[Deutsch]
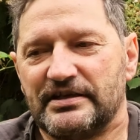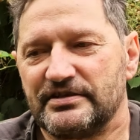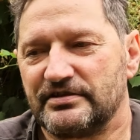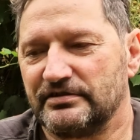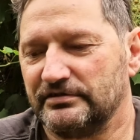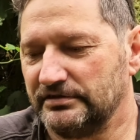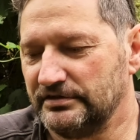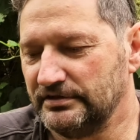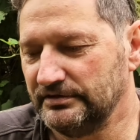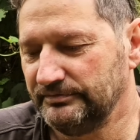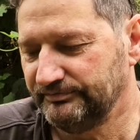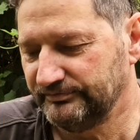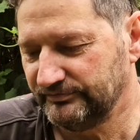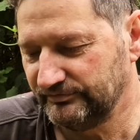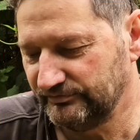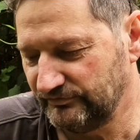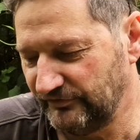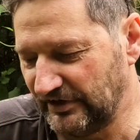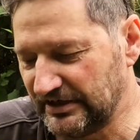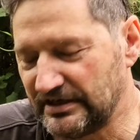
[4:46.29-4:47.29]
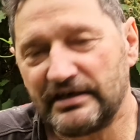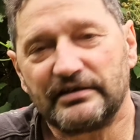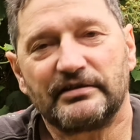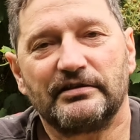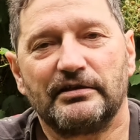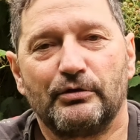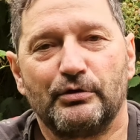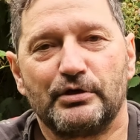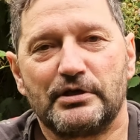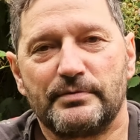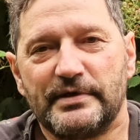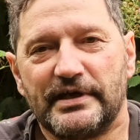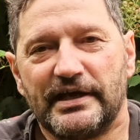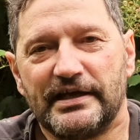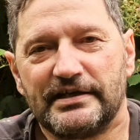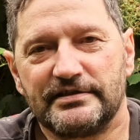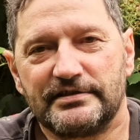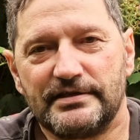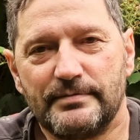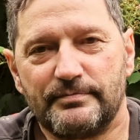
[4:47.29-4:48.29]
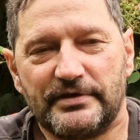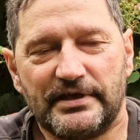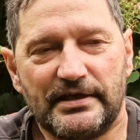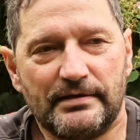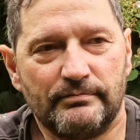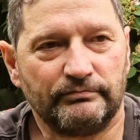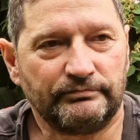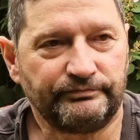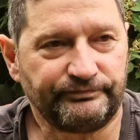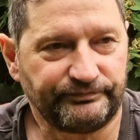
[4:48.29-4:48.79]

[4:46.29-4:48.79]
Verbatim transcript: also, ne? Wenn, dann könnt ihr mir gerne einen Tipp geben.